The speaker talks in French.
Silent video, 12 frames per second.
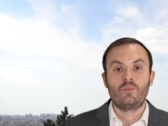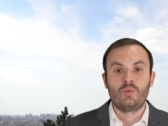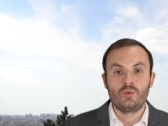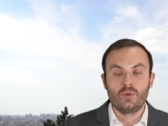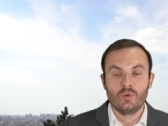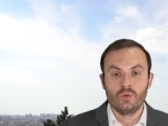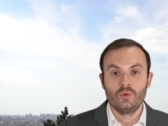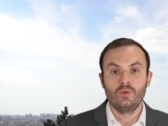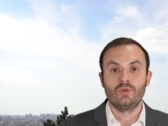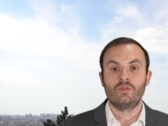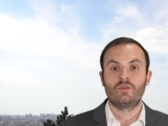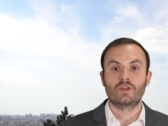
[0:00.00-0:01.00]

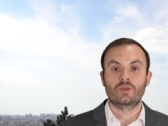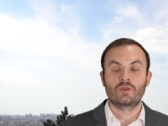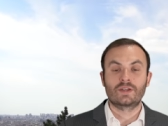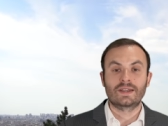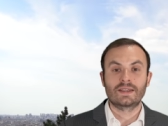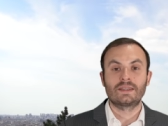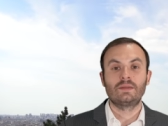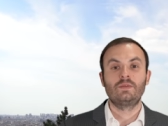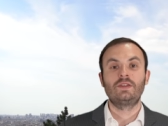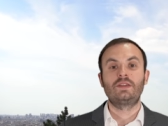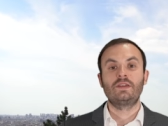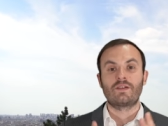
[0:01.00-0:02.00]
plus votre
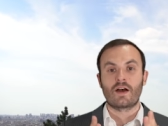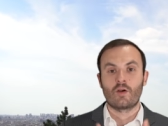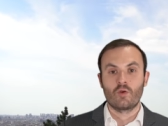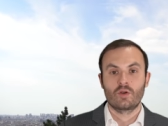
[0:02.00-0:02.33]
crédibilité va